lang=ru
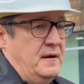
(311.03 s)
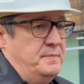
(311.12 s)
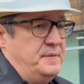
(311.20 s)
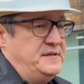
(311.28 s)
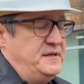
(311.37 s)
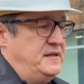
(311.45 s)

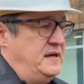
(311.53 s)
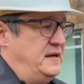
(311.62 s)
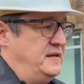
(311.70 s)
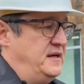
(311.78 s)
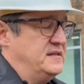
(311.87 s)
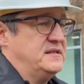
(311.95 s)

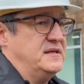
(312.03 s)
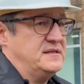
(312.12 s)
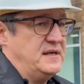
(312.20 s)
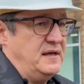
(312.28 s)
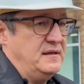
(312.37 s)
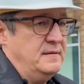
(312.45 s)
посетили детский
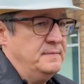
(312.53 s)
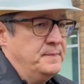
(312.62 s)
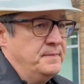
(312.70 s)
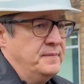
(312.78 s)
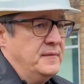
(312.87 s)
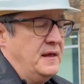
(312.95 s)
сад –
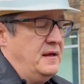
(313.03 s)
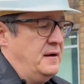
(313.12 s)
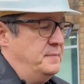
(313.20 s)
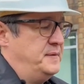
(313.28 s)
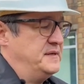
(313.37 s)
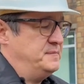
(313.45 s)

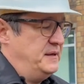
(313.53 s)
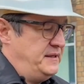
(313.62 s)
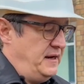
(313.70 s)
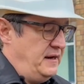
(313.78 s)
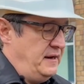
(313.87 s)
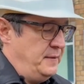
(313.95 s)
Э,
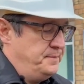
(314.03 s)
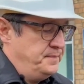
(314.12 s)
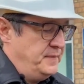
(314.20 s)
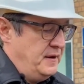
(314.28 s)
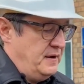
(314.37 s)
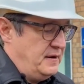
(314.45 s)
посмотрели,
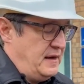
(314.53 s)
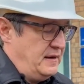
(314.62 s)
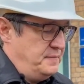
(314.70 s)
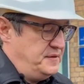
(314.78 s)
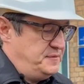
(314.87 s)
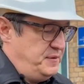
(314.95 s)
как
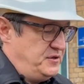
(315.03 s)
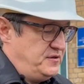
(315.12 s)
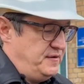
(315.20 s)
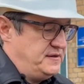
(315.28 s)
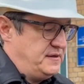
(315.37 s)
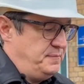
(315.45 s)

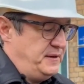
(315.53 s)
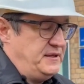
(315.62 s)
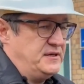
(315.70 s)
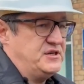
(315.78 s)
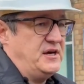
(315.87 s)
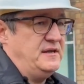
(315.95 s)
обеспечивается
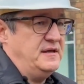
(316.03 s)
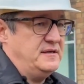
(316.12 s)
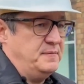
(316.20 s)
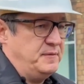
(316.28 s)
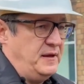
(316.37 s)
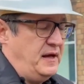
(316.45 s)
поддержание
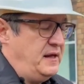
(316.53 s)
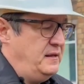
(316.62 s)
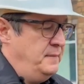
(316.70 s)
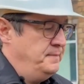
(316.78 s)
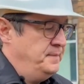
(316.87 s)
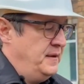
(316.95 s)
тепла,
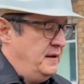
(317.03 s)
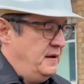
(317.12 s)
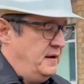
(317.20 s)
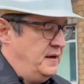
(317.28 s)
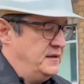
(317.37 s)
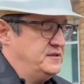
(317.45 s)

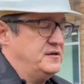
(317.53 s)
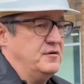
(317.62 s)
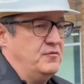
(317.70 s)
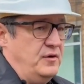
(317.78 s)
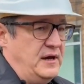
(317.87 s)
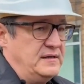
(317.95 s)
э,
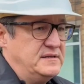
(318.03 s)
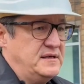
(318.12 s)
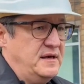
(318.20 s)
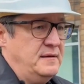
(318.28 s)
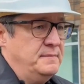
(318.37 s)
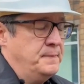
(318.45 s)

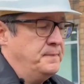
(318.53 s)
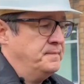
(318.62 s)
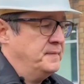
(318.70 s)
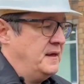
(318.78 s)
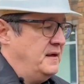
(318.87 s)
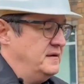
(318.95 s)
циркуляция,
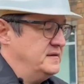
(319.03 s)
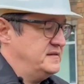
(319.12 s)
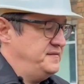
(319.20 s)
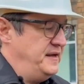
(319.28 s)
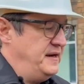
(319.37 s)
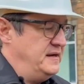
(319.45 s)
э,
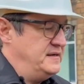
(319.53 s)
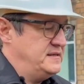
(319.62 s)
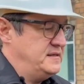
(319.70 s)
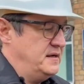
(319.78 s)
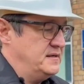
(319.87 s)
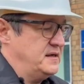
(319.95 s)

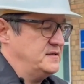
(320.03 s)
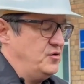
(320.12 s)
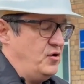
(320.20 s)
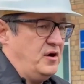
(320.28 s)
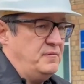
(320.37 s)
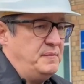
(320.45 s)
сверились со
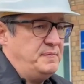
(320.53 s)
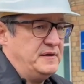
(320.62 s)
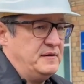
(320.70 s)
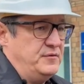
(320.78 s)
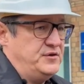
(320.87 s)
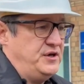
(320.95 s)
сроками
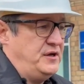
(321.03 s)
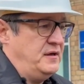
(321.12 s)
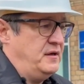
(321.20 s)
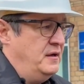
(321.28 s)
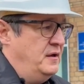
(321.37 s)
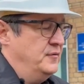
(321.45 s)

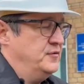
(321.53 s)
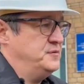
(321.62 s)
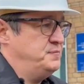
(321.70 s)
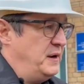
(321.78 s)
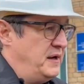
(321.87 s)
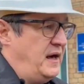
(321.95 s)
подключения. То есть
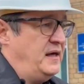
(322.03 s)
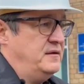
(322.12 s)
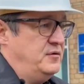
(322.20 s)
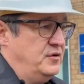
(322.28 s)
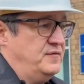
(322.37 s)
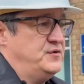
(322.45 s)
пока
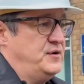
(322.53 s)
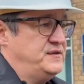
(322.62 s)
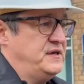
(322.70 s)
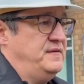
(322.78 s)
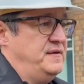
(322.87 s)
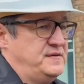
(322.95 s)
идет все в
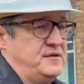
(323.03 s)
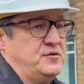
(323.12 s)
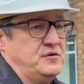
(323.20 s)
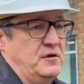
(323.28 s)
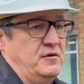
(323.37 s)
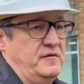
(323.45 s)
соответствии с
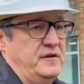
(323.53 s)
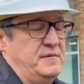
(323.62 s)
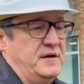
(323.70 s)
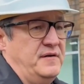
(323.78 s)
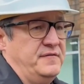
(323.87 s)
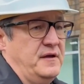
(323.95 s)
установленными
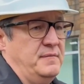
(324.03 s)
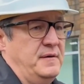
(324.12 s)
графиками.